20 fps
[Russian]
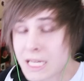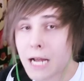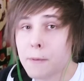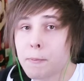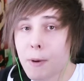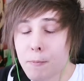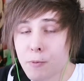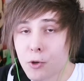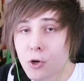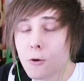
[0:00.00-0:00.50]
Так,
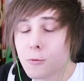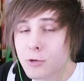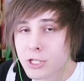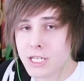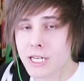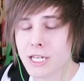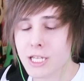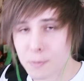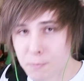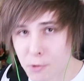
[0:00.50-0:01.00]

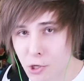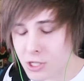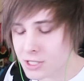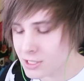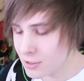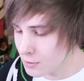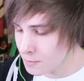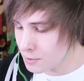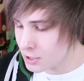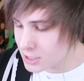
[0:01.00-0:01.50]
попробуйте это
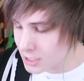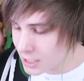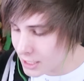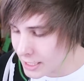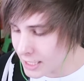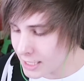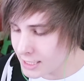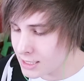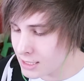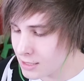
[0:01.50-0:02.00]
просто. Вы просто
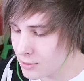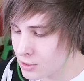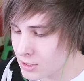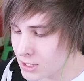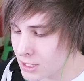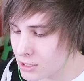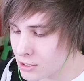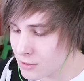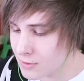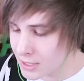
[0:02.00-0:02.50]
кликаете на мою
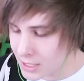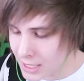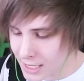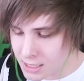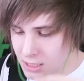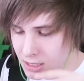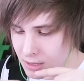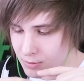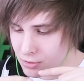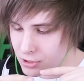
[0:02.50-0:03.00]
страницу
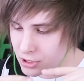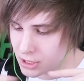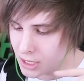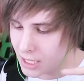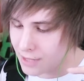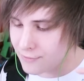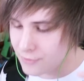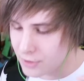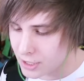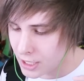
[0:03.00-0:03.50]
ВКонтакте, там будет
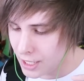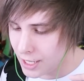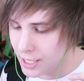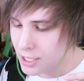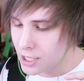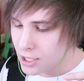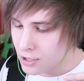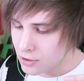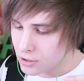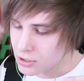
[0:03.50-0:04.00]
я в ВК.
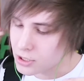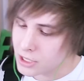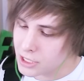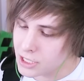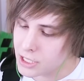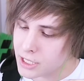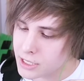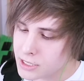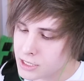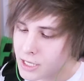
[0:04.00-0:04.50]
Вот,
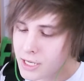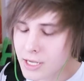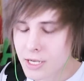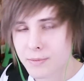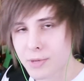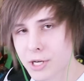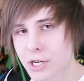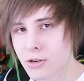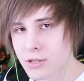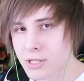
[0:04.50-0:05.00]
кликайте,
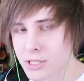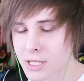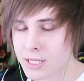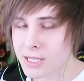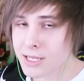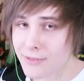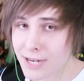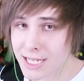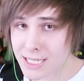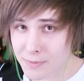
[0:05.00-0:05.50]
приходите,
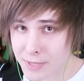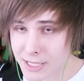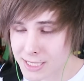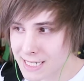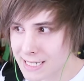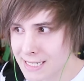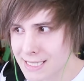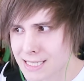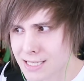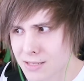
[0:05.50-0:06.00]
открывается моя
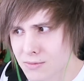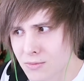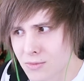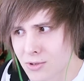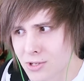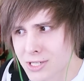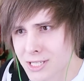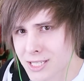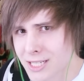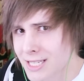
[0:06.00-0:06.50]
страница,
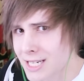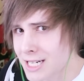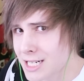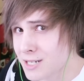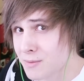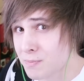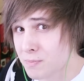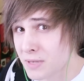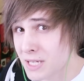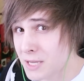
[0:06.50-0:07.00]
можно
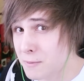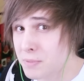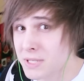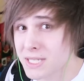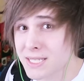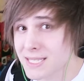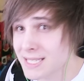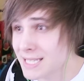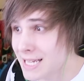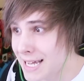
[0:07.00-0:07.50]
даже
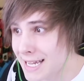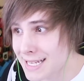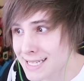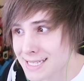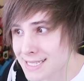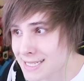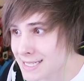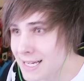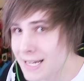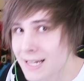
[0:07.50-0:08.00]

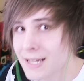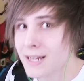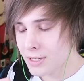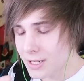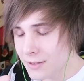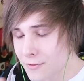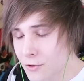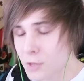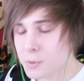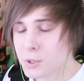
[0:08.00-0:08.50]
подписаться.
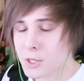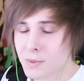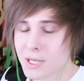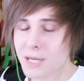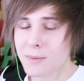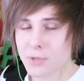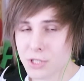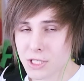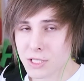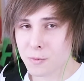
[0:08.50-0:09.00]
И, в общем,
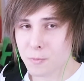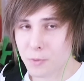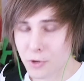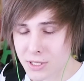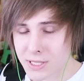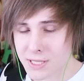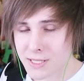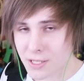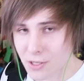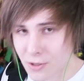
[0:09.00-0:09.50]
там будет
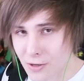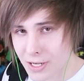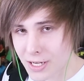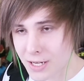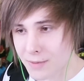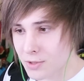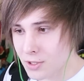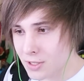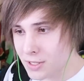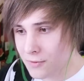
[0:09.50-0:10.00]
пост с
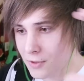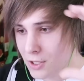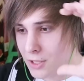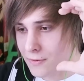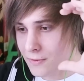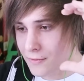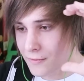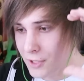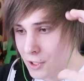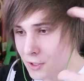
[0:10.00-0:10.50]
роликом. То есть,
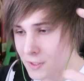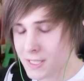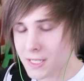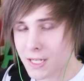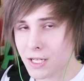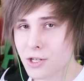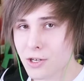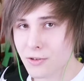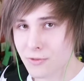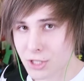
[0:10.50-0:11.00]
вот, видосик,
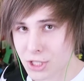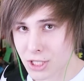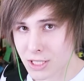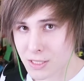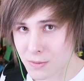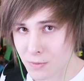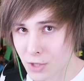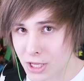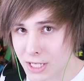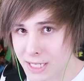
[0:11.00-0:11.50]
который вы
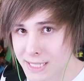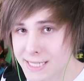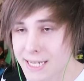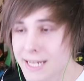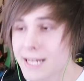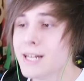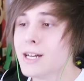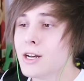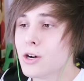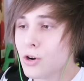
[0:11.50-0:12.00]
сейчас
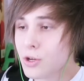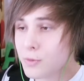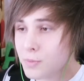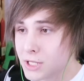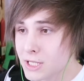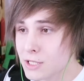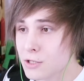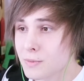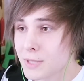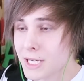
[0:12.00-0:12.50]
смотрите, он
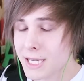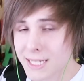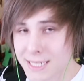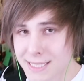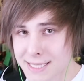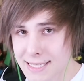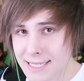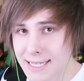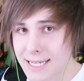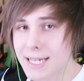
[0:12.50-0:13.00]
будет у меня на
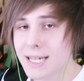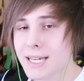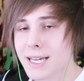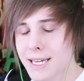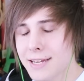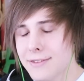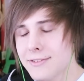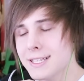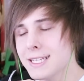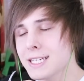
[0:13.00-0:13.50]
стене,
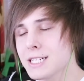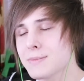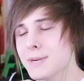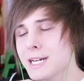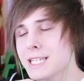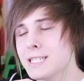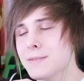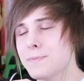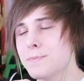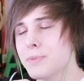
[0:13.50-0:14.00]
и вы
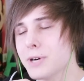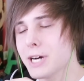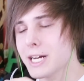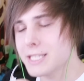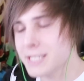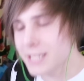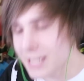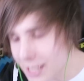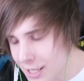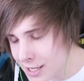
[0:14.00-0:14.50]
нажимаете
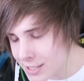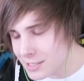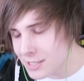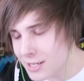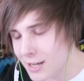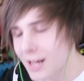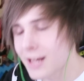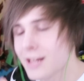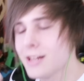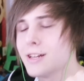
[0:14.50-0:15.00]

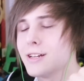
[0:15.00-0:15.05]
«Поделиться».